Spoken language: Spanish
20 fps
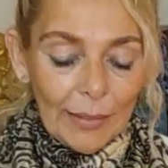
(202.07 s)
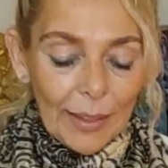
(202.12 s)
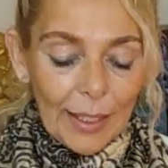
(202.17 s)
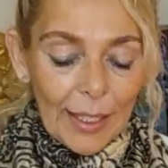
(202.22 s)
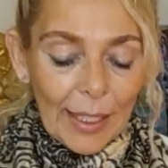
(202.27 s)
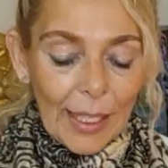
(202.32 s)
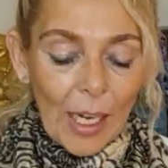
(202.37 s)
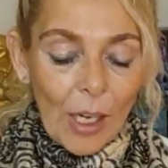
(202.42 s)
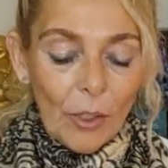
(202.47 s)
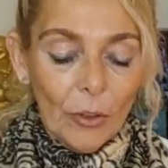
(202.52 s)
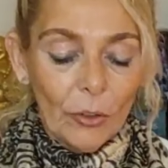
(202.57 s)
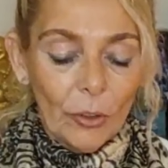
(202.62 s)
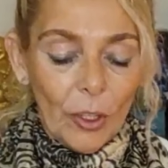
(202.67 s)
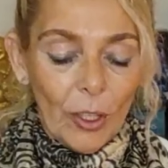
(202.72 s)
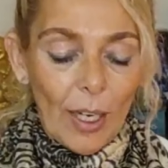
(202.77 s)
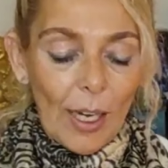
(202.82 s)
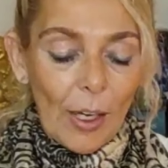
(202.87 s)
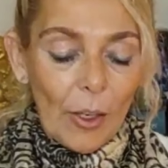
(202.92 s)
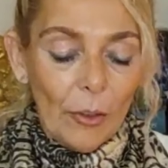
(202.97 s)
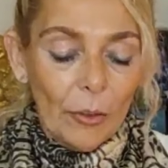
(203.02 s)
Tenés que
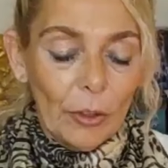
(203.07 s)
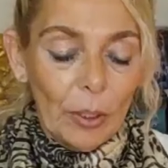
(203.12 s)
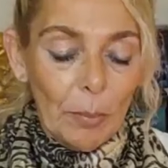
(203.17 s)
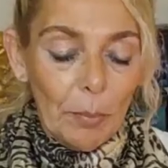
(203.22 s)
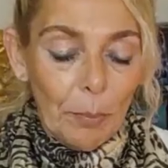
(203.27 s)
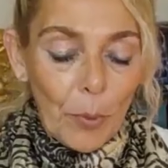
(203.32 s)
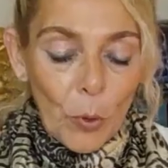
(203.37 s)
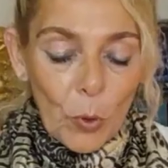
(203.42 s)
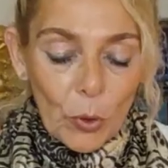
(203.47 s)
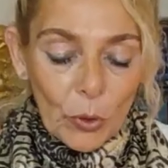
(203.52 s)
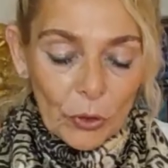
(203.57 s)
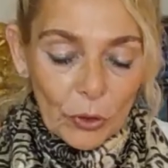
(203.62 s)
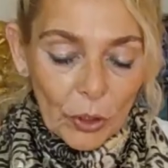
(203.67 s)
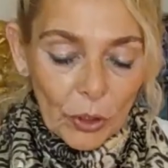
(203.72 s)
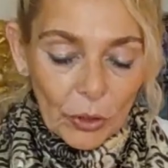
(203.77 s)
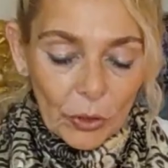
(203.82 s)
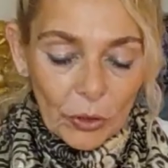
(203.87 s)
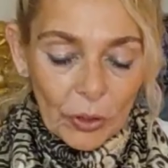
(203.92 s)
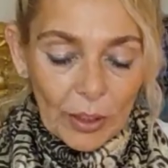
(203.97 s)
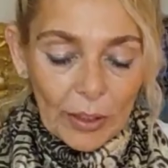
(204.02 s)
controlar los
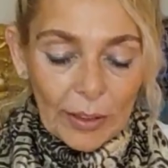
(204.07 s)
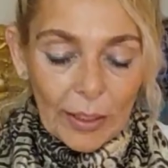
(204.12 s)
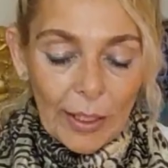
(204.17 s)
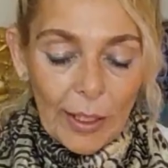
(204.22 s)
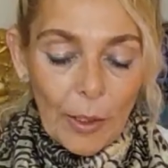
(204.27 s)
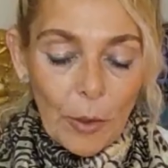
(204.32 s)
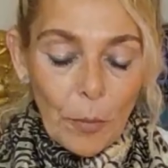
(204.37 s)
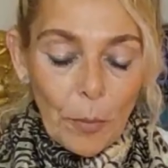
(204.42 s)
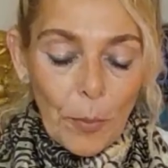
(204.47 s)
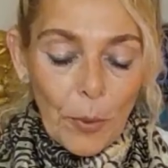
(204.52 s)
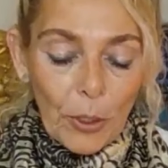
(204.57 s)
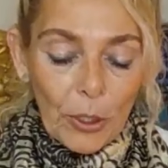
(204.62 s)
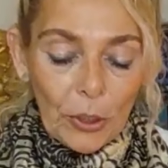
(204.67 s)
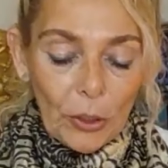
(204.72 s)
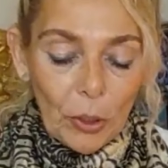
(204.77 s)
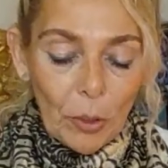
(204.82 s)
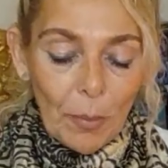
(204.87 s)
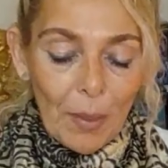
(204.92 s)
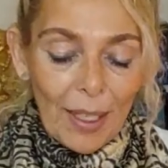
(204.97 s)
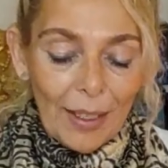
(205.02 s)
impulsos y tener un
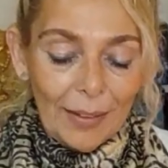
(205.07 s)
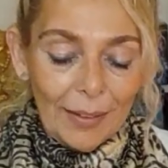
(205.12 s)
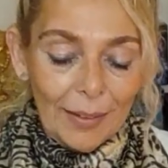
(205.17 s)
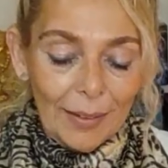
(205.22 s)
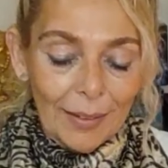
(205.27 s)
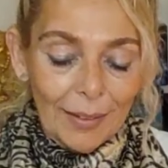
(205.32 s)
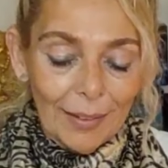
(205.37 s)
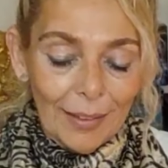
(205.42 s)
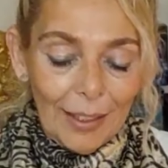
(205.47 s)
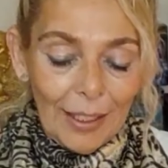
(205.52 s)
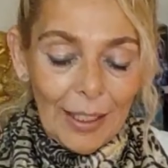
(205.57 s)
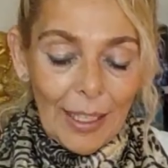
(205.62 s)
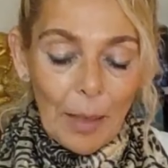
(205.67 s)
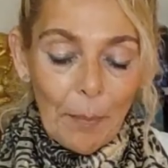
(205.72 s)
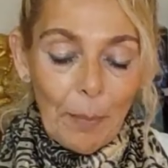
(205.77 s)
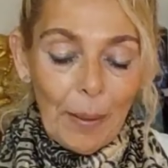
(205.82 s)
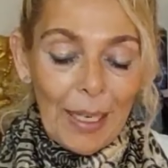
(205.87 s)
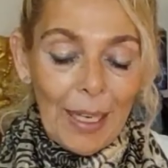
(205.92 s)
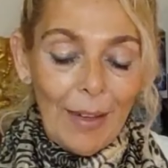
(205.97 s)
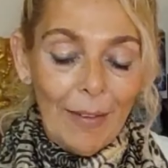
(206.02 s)
poquito más de
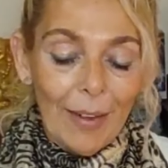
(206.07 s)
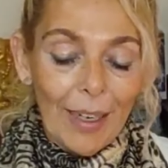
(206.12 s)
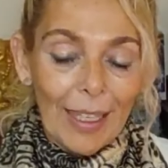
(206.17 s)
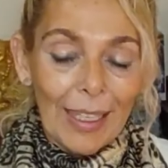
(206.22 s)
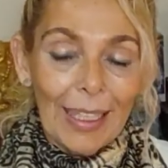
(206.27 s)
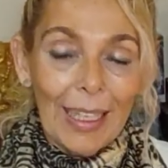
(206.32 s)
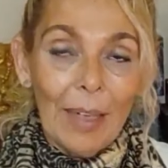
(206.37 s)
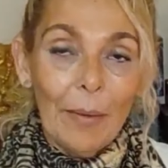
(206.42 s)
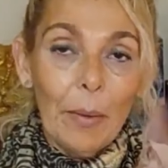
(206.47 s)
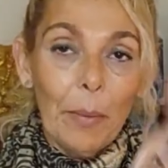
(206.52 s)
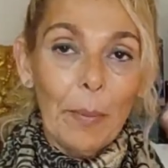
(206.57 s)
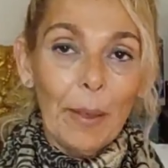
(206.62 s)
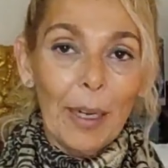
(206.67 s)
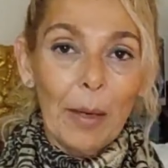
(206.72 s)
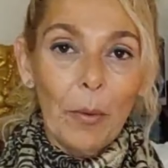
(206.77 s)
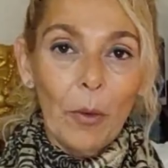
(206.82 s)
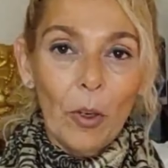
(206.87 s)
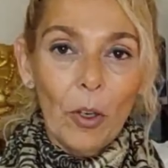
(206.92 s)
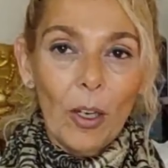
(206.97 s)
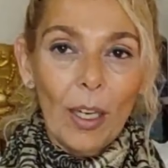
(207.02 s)
la palabra clave
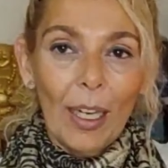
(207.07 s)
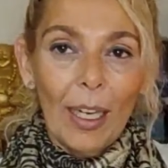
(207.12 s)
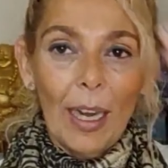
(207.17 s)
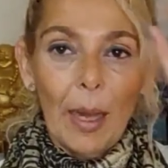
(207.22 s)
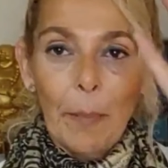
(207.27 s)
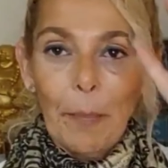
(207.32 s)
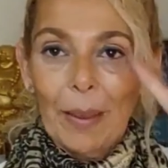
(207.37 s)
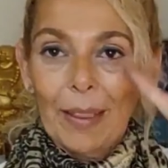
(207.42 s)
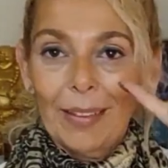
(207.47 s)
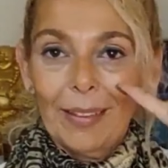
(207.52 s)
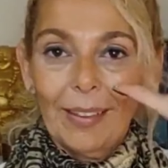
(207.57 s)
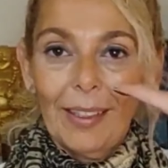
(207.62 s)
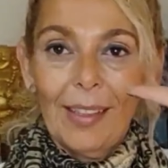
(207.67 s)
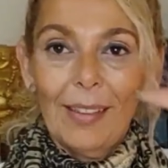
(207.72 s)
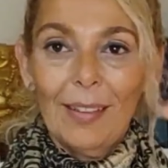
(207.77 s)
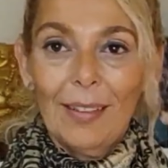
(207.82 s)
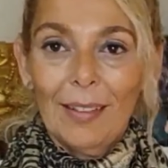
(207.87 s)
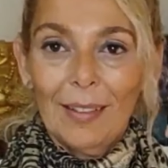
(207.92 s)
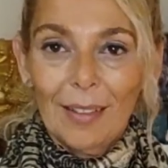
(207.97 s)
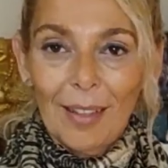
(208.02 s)
para vos, que es la
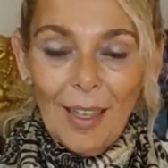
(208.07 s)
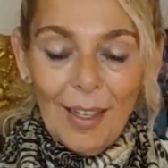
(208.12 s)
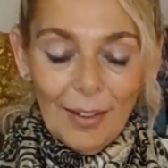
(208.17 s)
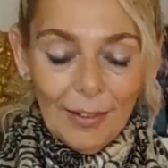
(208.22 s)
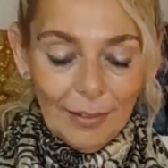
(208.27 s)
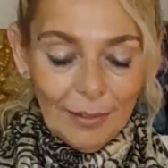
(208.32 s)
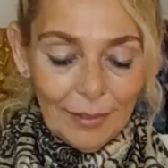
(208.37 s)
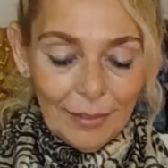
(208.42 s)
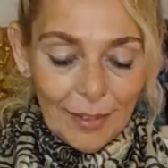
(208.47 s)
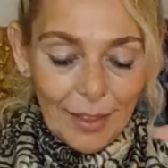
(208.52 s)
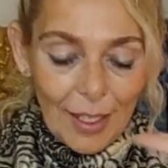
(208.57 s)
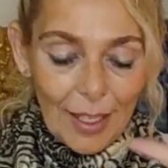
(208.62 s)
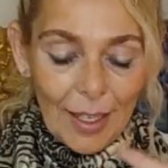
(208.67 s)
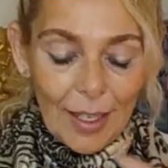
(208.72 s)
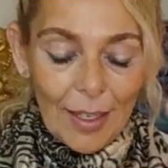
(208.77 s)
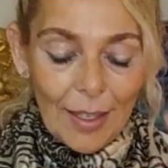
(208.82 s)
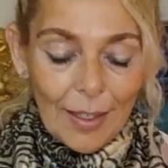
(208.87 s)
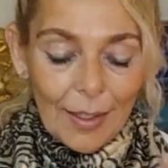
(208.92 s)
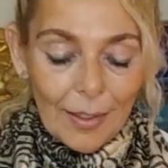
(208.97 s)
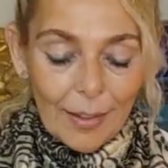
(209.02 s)
paciencia,
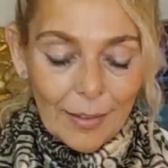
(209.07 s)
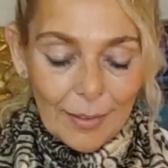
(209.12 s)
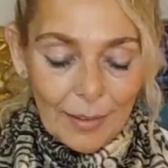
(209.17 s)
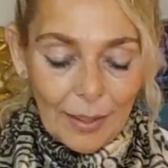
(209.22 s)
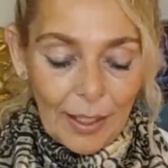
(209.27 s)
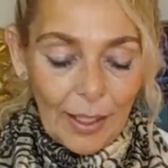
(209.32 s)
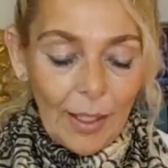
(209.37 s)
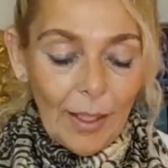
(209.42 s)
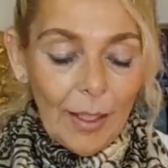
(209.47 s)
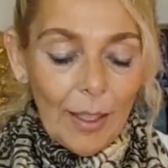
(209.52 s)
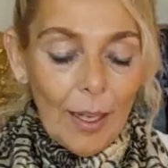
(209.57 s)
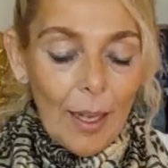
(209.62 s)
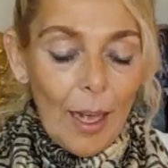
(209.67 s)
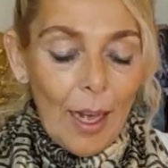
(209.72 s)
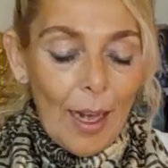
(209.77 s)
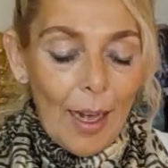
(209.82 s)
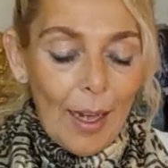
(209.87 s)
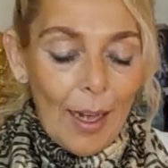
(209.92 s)
¿sí?